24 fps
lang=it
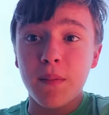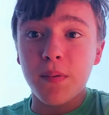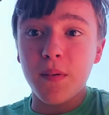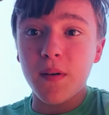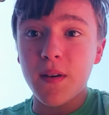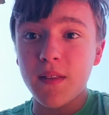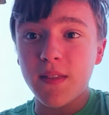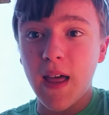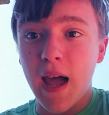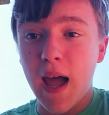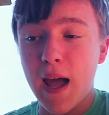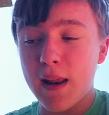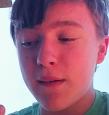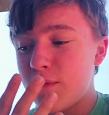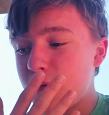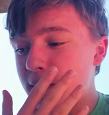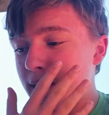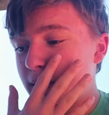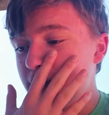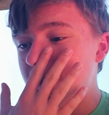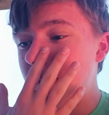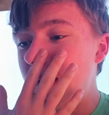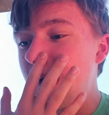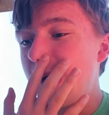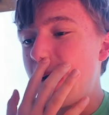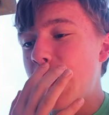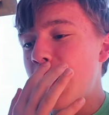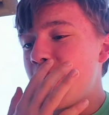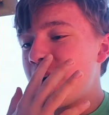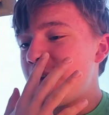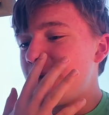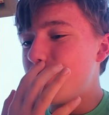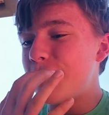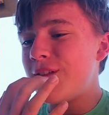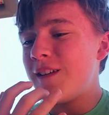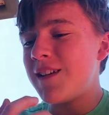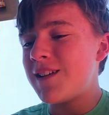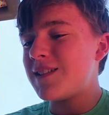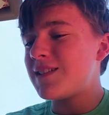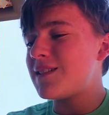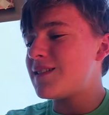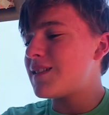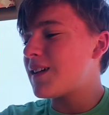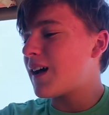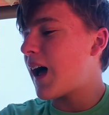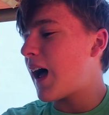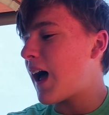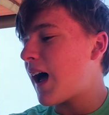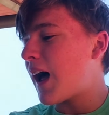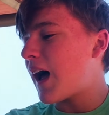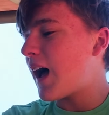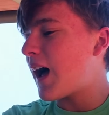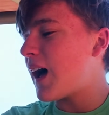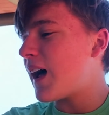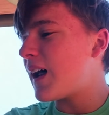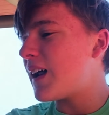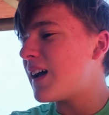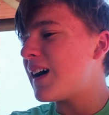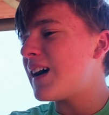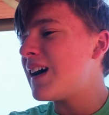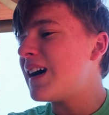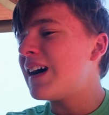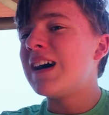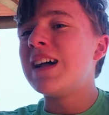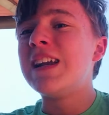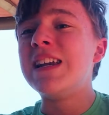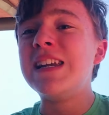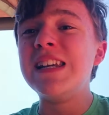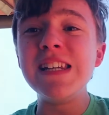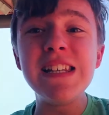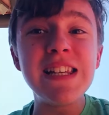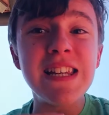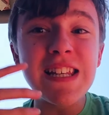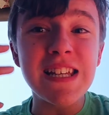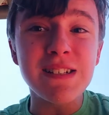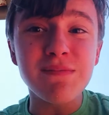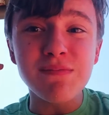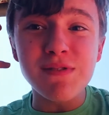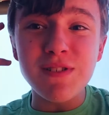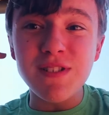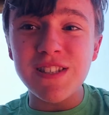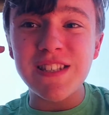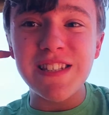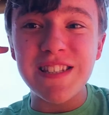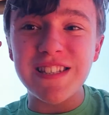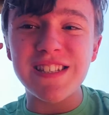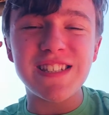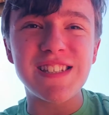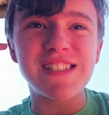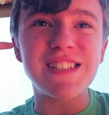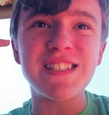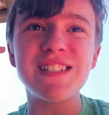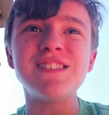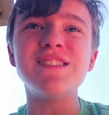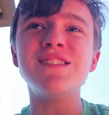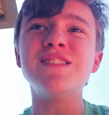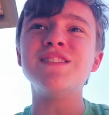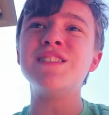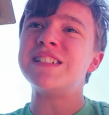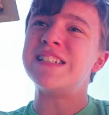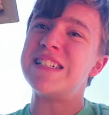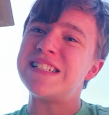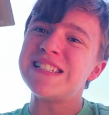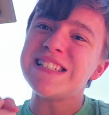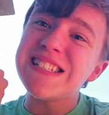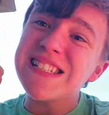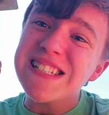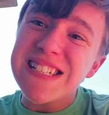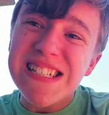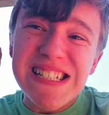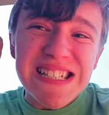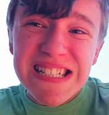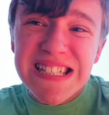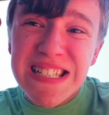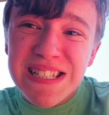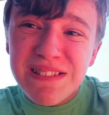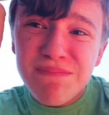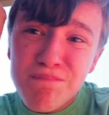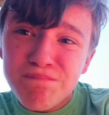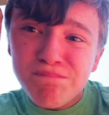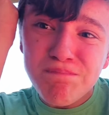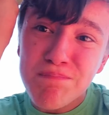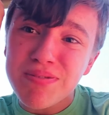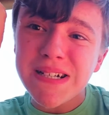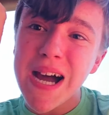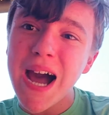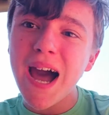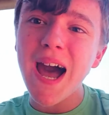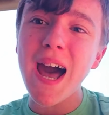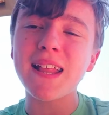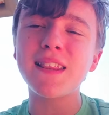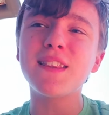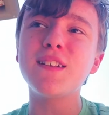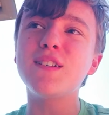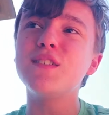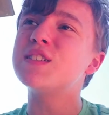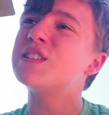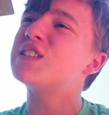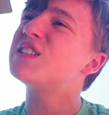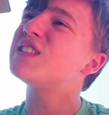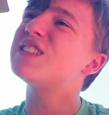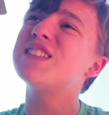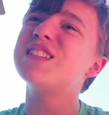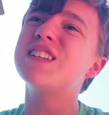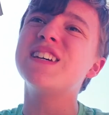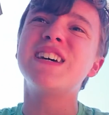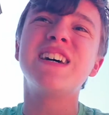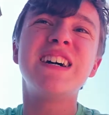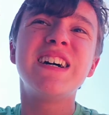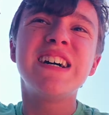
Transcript: portarvelo vista l'emozione, il pathos